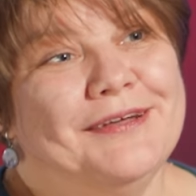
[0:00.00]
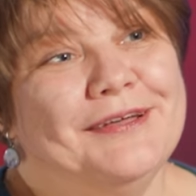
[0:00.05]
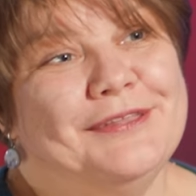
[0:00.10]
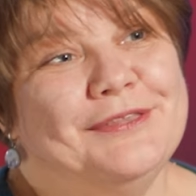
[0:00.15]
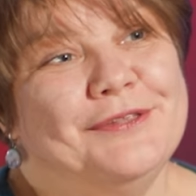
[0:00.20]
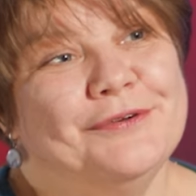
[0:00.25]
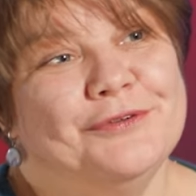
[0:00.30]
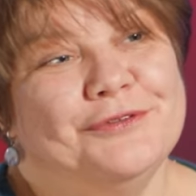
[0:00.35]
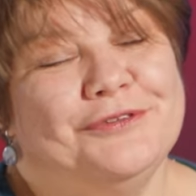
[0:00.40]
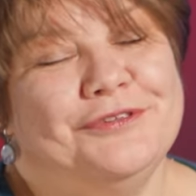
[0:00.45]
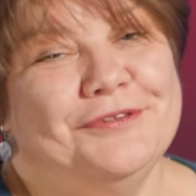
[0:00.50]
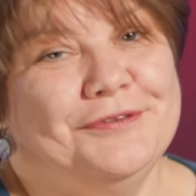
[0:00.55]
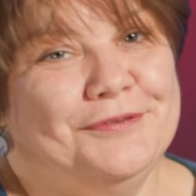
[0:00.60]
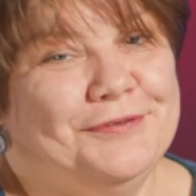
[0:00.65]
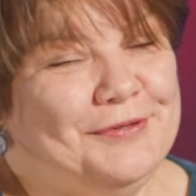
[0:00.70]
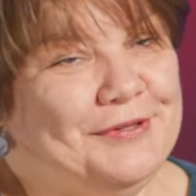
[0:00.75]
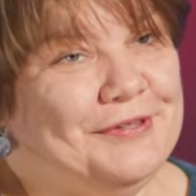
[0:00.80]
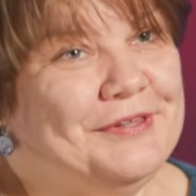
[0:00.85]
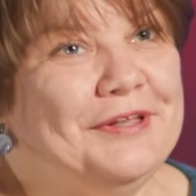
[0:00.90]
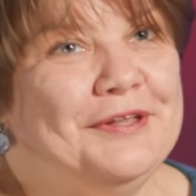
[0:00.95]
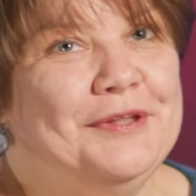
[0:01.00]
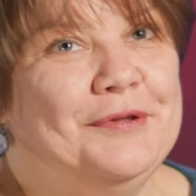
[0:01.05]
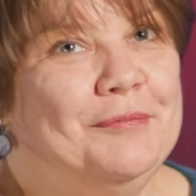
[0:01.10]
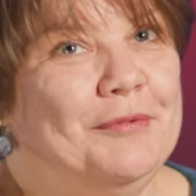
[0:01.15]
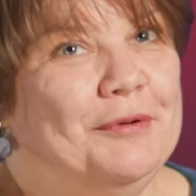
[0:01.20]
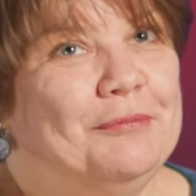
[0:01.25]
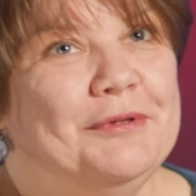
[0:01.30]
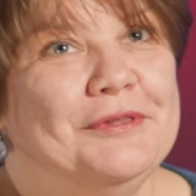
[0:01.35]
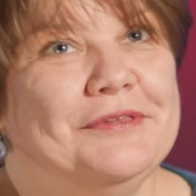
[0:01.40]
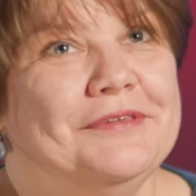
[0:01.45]
Это вот на данный
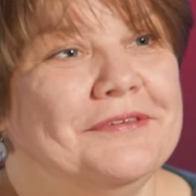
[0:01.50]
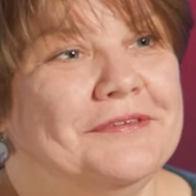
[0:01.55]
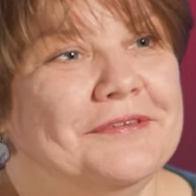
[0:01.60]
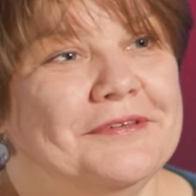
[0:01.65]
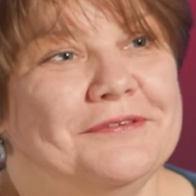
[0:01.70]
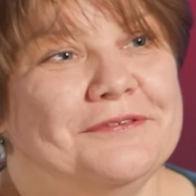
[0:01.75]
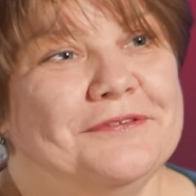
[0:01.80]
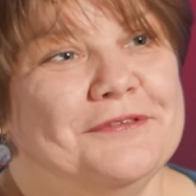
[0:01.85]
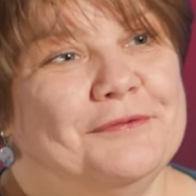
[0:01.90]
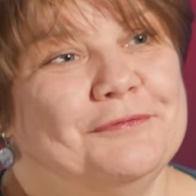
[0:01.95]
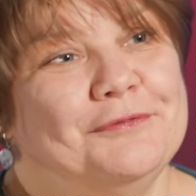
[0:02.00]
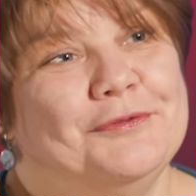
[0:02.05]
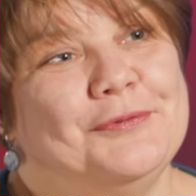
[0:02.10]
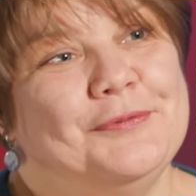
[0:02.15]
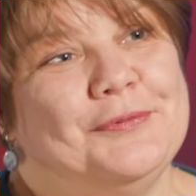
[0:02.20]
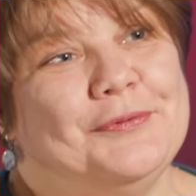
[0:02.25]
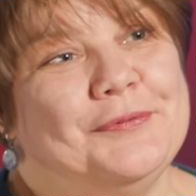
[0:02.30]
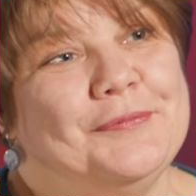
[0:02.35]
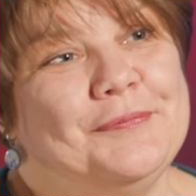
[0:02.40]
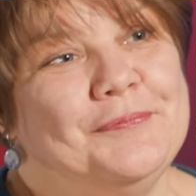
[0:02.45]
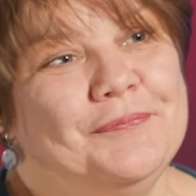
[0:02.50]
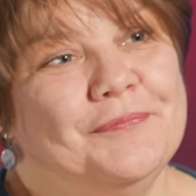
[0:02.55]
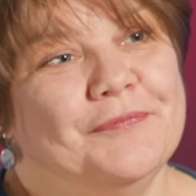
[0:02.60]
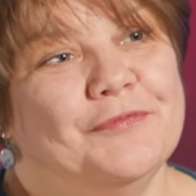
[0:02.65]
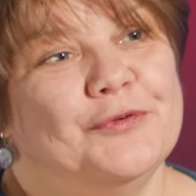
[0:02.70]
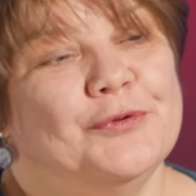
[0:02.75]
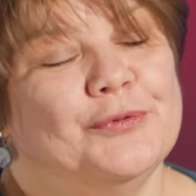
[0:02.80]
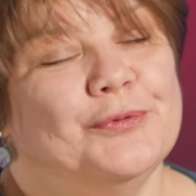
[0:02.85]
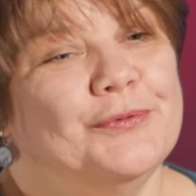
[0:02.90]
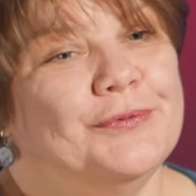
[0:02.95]
момент это основное.
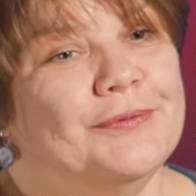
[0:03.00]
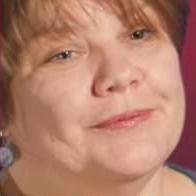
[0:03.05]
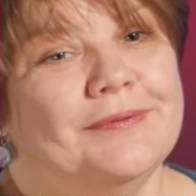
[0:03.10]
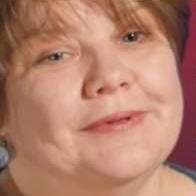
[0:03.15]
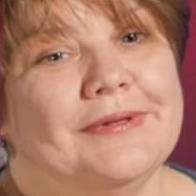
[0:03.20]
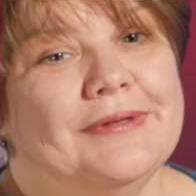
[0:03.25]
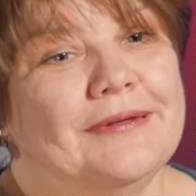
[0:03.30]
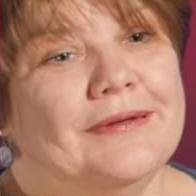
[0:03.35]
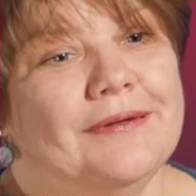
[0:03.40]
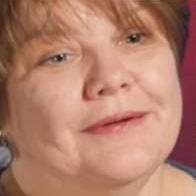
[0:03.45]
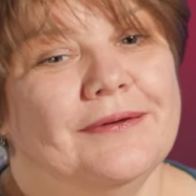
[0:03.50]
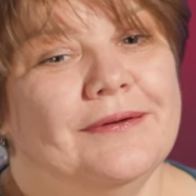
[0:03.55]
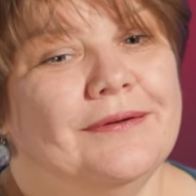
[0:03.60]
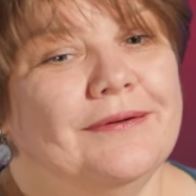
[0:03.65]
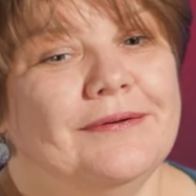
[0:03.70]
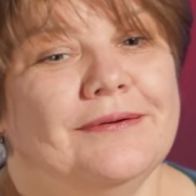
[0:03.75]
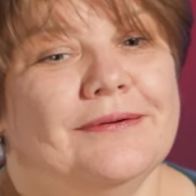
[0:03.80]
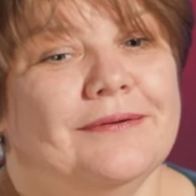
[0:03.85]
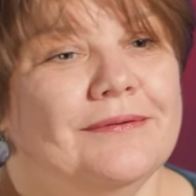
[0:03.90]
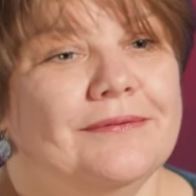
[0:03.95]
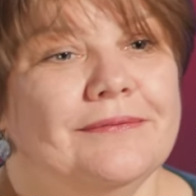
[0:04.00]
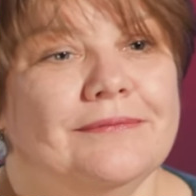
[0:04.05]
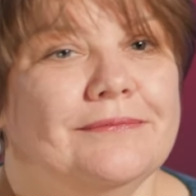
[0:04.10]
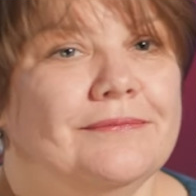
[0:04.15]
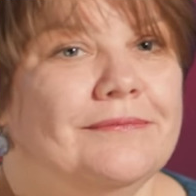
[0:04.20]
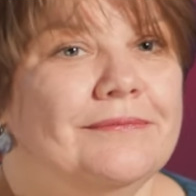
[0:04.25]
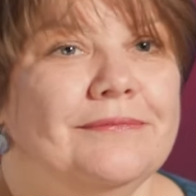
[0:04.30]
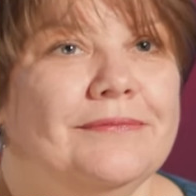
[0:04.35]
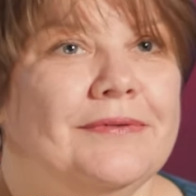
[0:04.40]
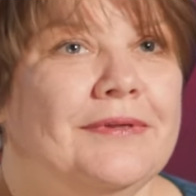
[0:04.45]
Вот. А,
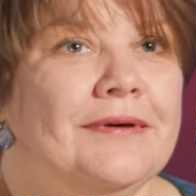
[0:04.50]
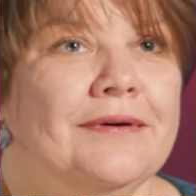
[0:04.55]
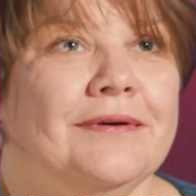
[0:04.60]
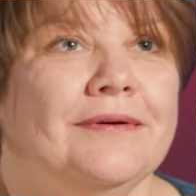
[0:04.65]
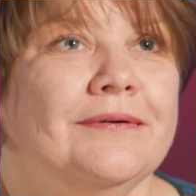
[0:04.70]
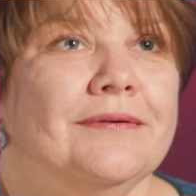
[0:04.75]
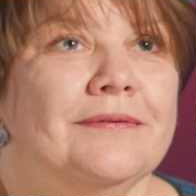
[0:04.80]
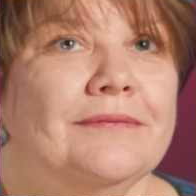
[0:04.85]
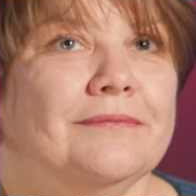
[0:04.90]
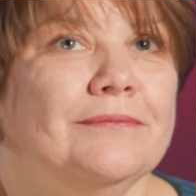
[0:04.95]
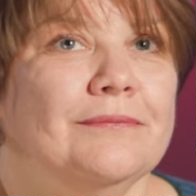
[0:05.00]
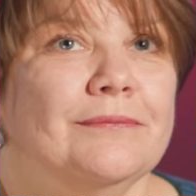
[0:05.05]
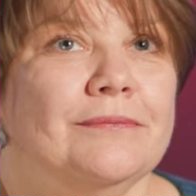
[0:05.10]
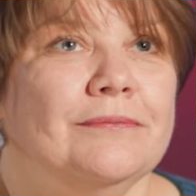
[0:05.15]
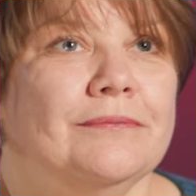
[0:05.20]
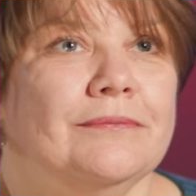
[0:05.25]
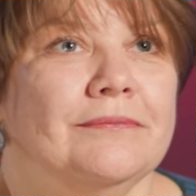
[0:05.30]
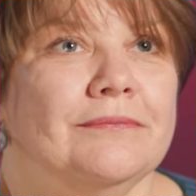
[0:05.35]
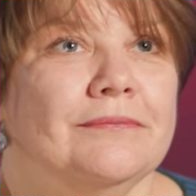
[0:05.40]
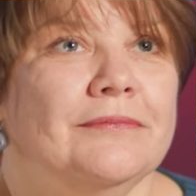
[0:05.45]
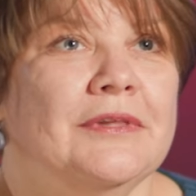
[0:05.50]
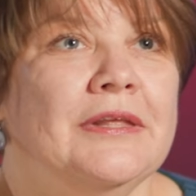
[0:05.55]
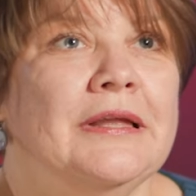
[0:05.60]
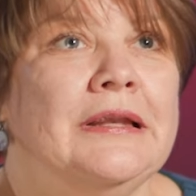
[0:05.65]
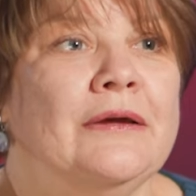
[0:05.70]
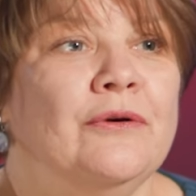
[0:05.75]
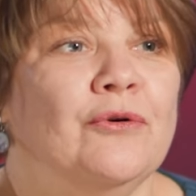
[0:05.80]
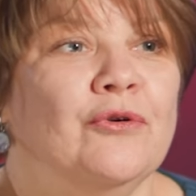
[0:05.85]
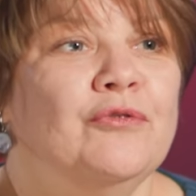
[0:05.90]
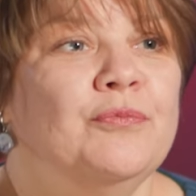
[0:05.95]
я
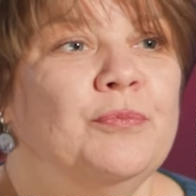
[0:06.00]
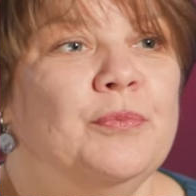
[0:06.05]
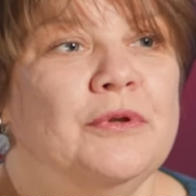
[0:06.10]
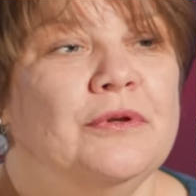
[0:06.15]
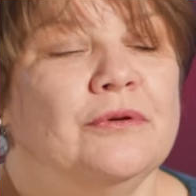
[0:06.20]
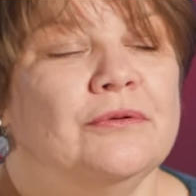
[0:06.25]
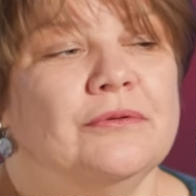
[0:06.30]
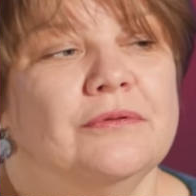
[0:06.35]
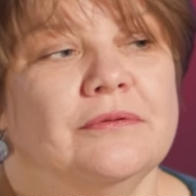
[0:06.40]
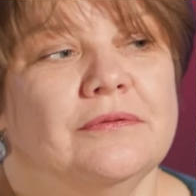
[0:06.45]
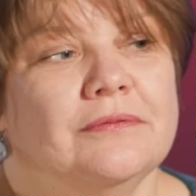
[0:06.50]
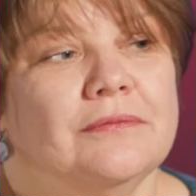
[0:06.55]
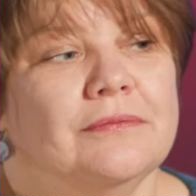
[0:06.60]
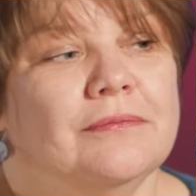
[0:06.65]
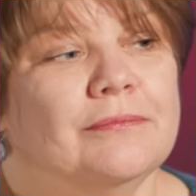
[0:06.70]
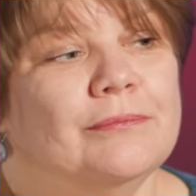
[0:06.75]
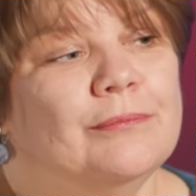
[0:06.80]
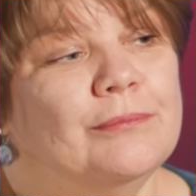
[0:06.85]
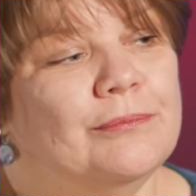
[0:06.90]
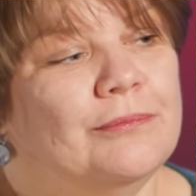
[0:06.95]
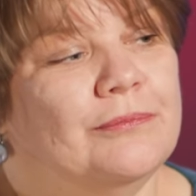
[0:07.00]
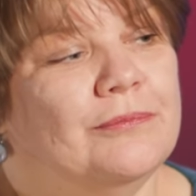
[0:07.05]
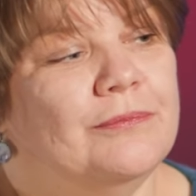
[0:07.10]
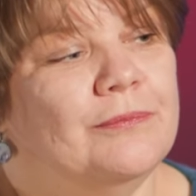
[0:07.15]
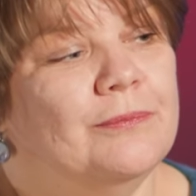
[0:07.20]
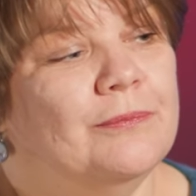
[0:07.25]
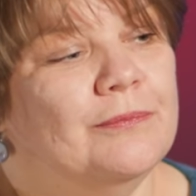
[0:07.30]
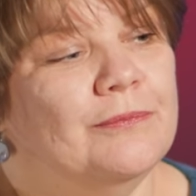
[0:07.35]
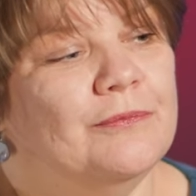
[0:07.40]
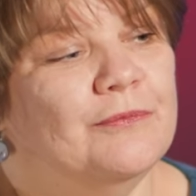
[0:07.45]
далеко вперед
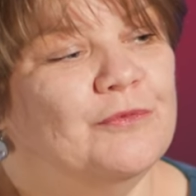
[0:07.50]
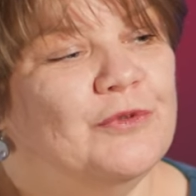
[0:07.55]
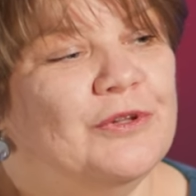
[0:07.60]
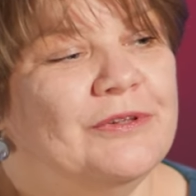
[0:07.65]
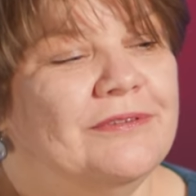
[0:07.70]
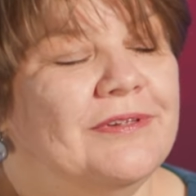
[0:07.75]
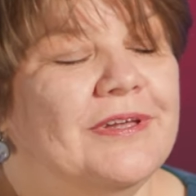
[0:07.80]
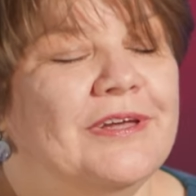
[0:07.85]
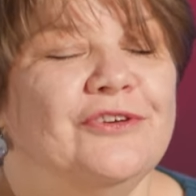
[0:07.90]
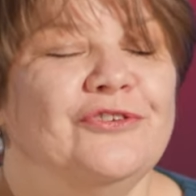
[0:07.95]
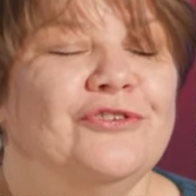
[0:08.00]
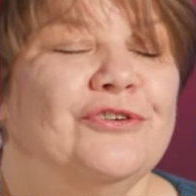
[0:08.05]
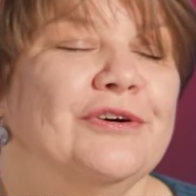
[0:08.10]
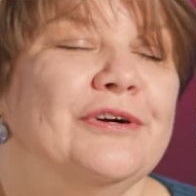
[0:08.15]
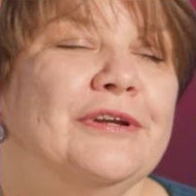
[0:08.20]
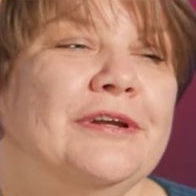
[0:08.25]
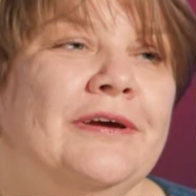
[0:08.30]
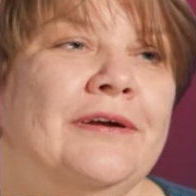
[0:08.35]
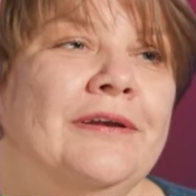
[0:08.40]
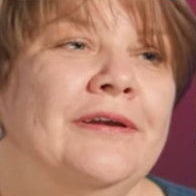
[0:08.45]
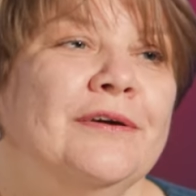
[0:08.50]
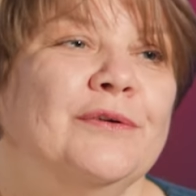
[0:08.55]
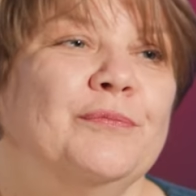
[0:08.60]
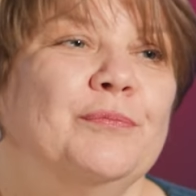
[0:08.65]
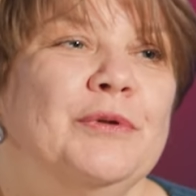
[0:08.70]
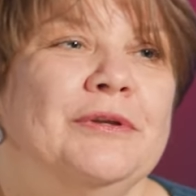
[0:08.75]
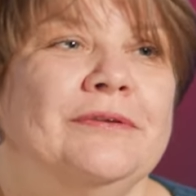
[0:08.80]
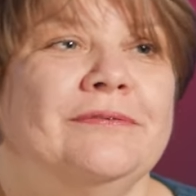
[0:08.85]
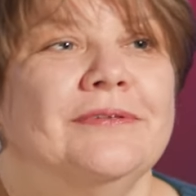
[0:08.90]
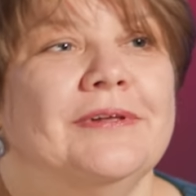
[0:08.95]
в настоящих реалиях
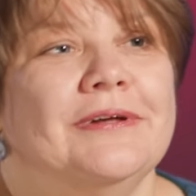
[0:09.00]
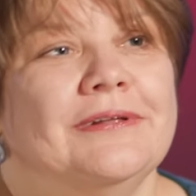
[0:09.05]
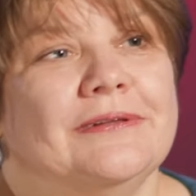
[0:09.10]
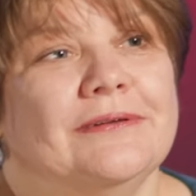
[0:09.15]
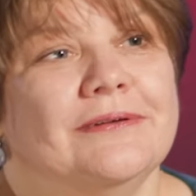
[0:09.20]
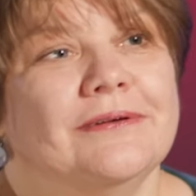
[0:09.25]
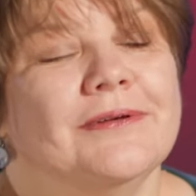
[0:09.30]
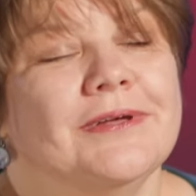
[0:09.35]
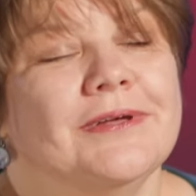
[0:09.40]
перестала